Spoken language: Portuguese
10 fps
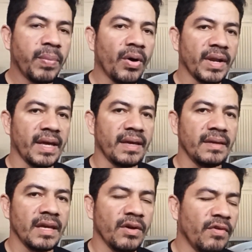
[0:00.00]

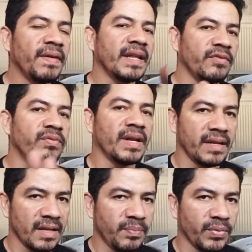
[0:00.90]
porém, eu vou falar da
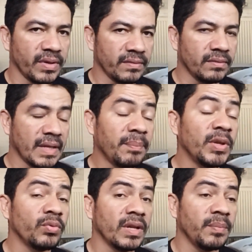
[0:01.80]
funilaria depois, da
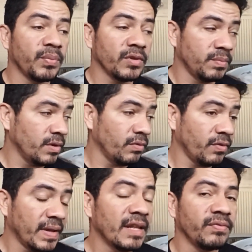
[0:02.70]
pintura depois, primeiro eu
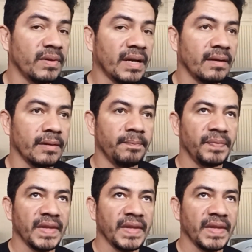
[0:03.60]
vou falar da funilaria.